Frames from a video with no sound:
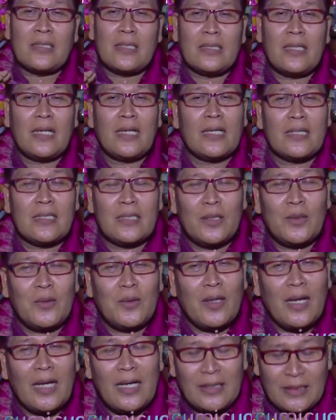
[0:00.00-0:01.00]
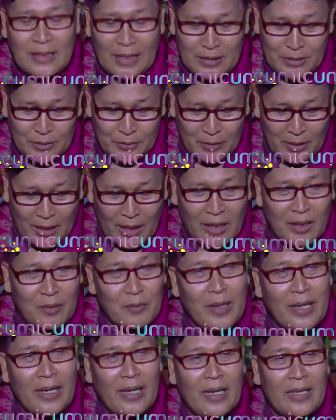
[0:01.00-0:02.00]
secara keseluruhan saya suka
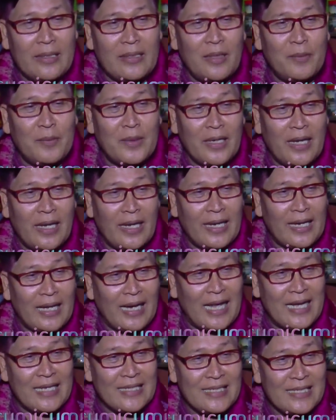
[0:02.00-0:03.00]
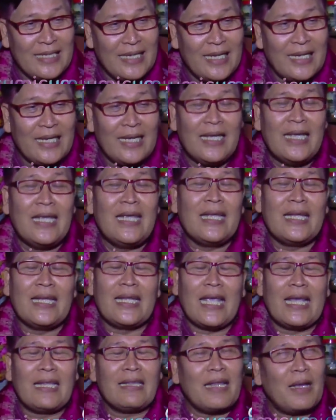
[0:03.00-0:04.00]
kebayanya bergaya klasik
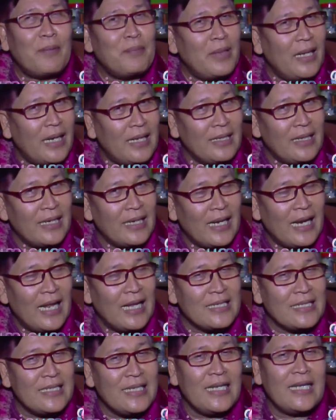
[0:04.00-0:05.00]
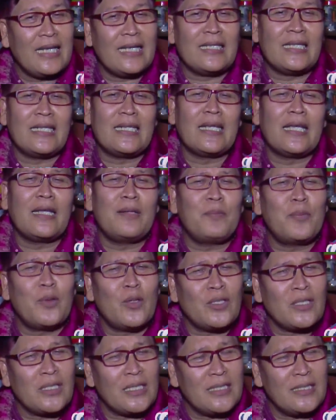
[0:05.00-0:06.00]
dengan tampilan yang klasik hanya dengan
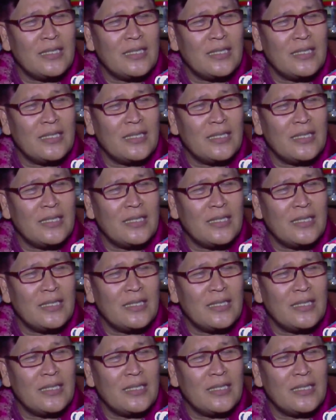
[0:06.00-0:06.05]
bros